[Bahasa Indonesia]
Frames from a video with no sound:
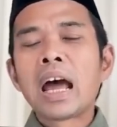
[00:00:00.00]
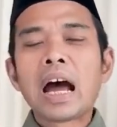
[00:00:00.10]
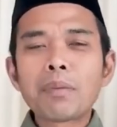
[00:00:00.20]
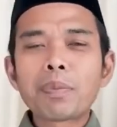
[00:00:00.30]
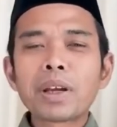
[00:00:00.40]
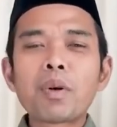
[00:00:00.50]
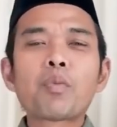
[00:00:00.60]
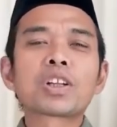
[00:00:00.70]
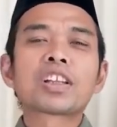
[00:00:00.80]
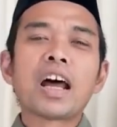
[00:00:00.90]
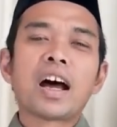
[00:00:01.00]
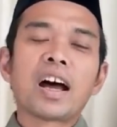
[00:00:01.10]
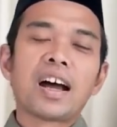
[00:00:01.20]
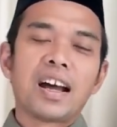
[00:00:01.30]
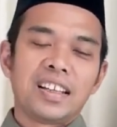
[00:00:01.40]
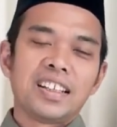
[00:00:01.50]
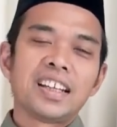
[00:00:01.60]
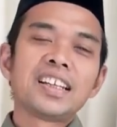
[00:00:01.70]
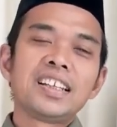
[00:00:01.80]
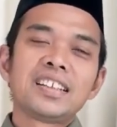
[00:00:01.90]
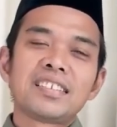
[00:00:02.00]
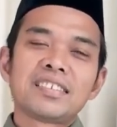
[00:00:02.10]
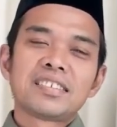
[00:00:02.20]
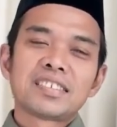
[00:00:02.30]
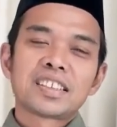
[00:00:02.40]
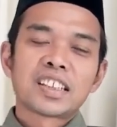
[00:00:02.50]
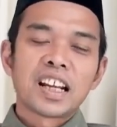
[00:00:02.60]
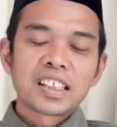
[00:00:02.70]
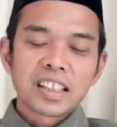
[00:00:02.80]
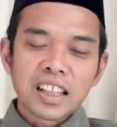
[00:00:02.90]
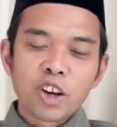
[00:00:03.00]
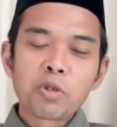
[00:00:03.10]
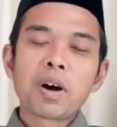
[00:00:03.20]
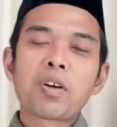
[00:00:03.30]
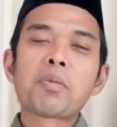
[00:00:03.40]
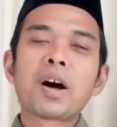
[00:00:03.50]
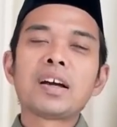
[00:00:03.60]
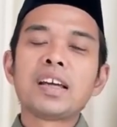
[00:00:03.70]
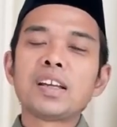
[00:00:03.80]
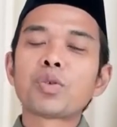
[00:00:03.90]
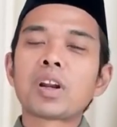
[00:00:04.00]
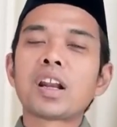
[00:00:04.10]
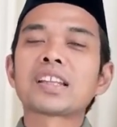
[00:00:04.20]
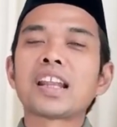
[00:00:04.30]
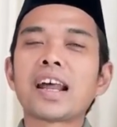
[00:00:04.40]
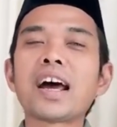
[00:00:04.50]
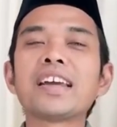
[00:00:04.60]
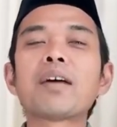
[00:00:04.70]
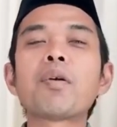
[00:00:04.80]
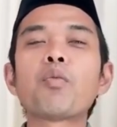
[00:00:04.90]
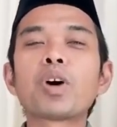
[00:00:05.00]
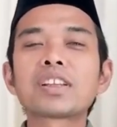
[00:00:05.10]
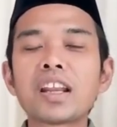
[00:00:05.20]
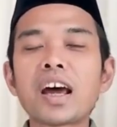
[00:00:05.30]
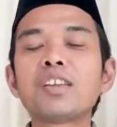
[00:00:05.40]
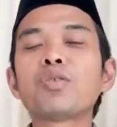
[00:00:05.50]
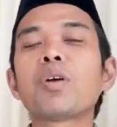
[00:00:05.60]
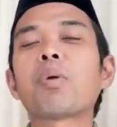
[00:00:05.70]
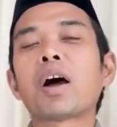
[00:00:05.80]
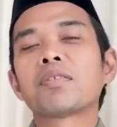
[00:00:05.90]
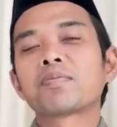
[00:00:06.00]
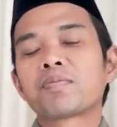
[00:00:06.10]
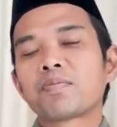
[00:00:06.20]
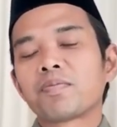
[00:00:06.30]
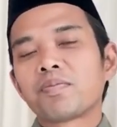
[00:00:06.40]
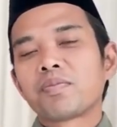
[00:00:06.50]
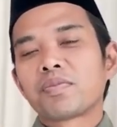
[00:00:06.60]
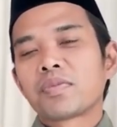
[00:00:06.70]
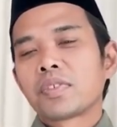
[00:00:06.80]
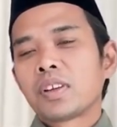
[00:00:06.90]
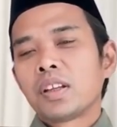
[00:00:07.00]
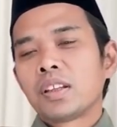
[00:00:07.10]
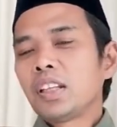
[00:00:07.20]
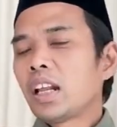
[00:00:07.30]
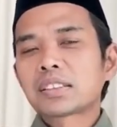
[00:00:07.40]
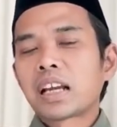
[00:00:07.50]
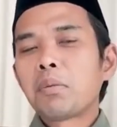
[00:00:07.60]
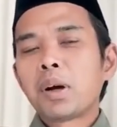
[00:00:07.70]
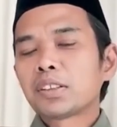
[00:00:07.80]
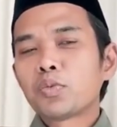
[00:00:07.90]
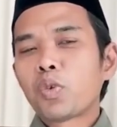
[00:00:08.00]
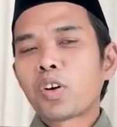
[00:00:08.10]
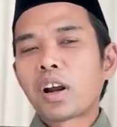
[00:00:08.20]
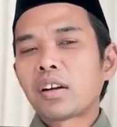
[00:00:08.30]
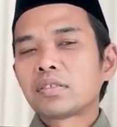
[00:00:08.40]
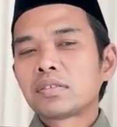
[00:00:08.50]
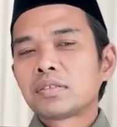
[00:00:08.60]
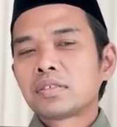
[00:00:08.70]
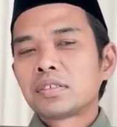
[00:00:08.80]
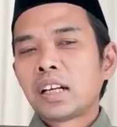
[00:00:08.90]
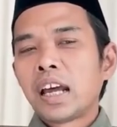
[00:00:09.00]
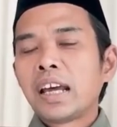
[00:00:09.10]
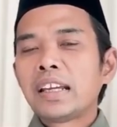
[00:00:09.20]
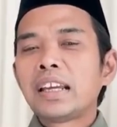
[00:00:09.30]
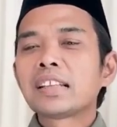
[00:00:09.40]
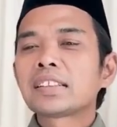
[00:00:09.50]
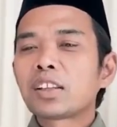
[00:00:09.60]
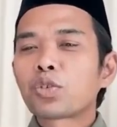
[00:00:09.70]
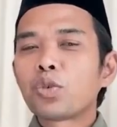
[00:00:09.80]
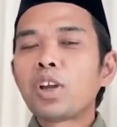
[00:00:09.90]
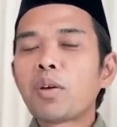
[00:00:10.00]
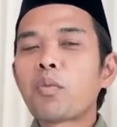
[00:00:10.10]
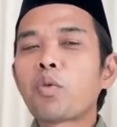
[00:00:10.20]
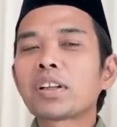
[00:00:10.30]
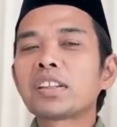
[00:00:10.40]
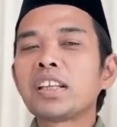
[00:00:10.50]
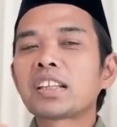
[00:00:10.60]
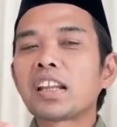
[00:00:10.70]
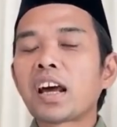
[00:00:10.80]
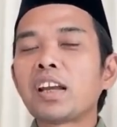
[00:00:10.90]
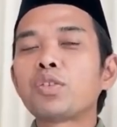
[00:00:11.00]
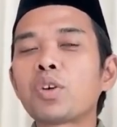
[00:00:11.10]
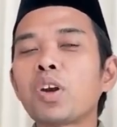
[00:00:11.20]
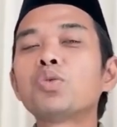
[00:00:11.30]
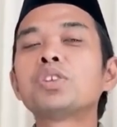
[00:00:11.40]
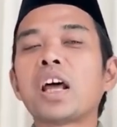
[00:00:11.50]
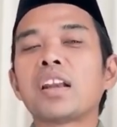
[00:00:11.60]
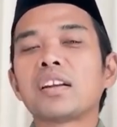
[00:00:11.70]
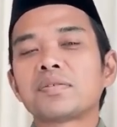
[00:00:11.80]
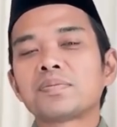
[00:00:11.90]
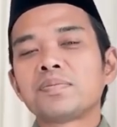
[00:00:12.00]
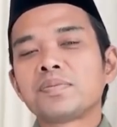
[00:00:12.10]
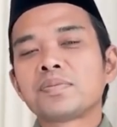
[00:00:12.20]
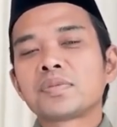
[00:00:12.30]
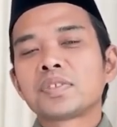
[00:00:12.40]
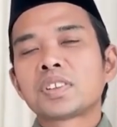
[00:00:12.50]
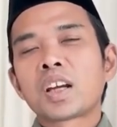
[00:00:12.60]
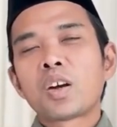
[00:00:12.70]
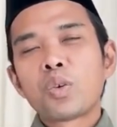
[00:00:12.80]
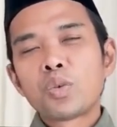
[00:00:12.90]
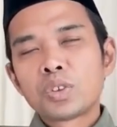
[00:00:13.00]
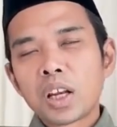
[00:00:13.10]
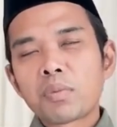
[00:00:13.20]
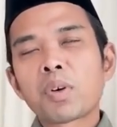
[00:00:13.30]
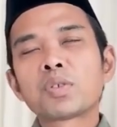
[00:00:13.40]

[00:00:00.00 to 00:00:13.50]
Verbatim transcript: apa yang membuat tenang nah, ini lagi setelah kita tahu bahwa bahagia itu adalah tenang yang membuat tenang itu apa tidak sama semua orang. Yang satu yang membuat dia tenang itu kalau hujan. Saya kalau hujan Pak